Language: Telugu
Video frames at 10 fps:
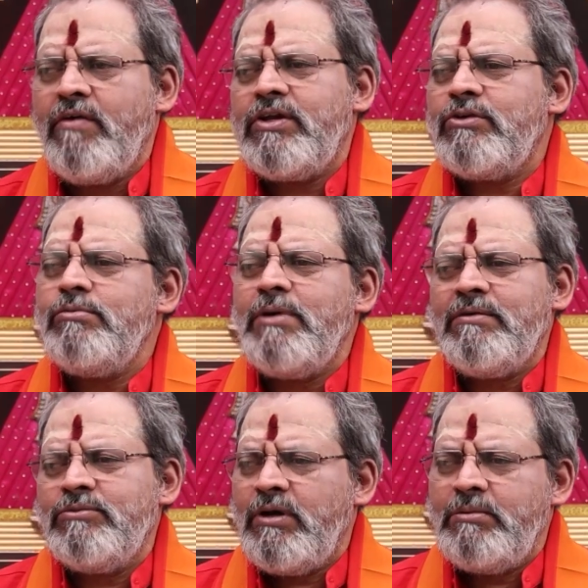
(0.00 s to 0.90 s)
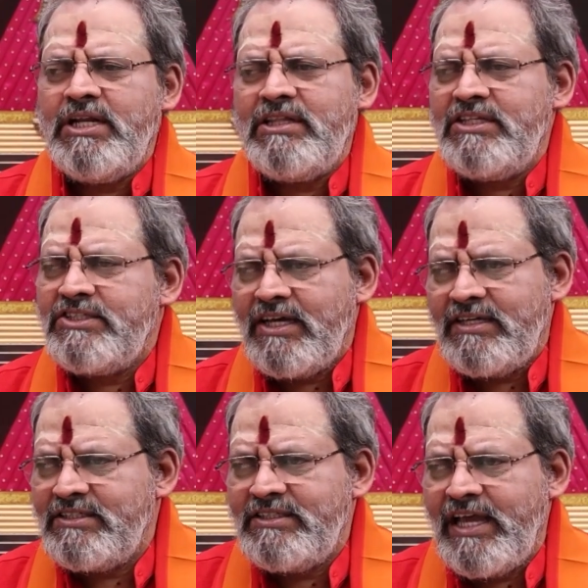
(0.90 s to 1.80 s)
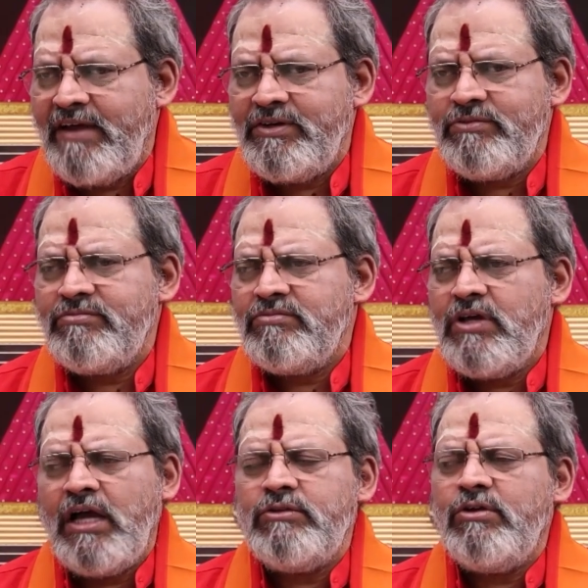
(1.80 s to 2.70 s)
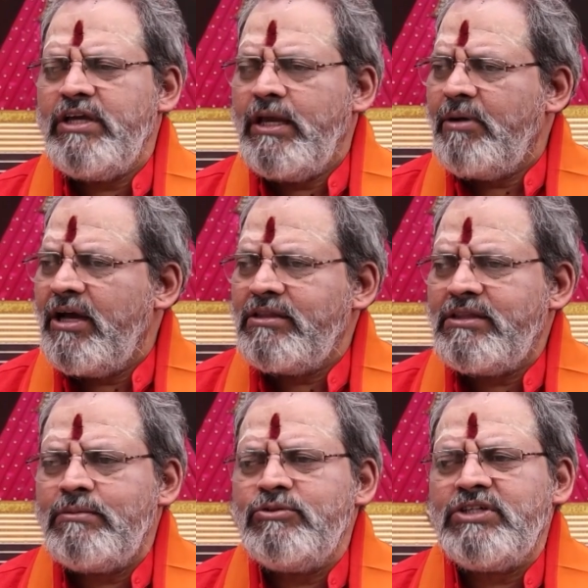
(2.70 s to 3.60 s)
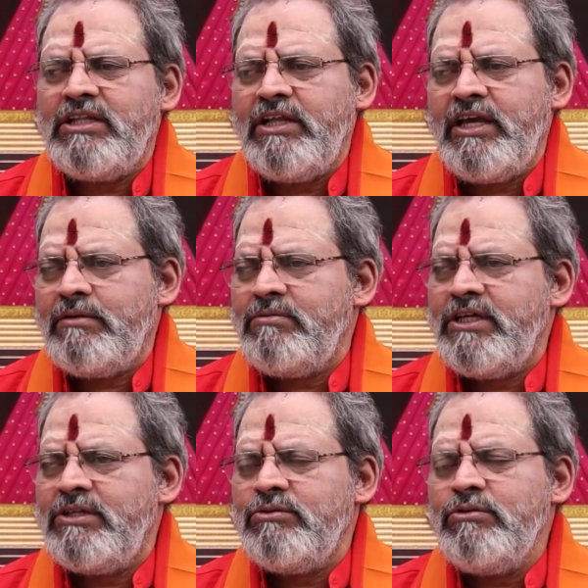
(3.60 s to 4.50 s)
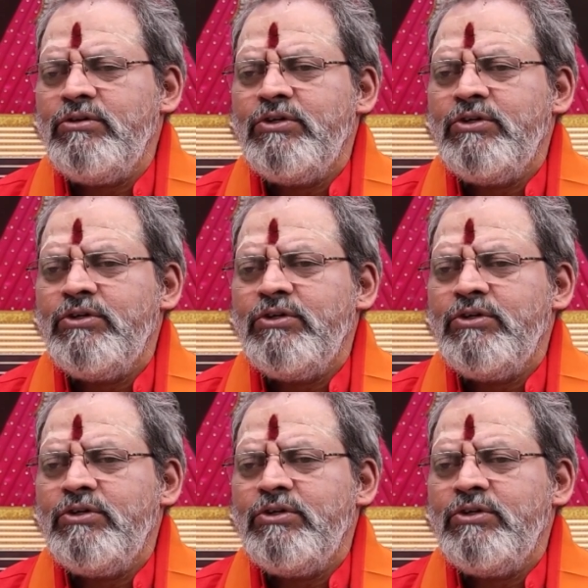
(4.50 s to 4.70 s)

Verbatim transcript: ఆ వరకు మనము అభినందించాల్సిందే ఆమెను అందులో ఏమాత్రము సందేహం లేదు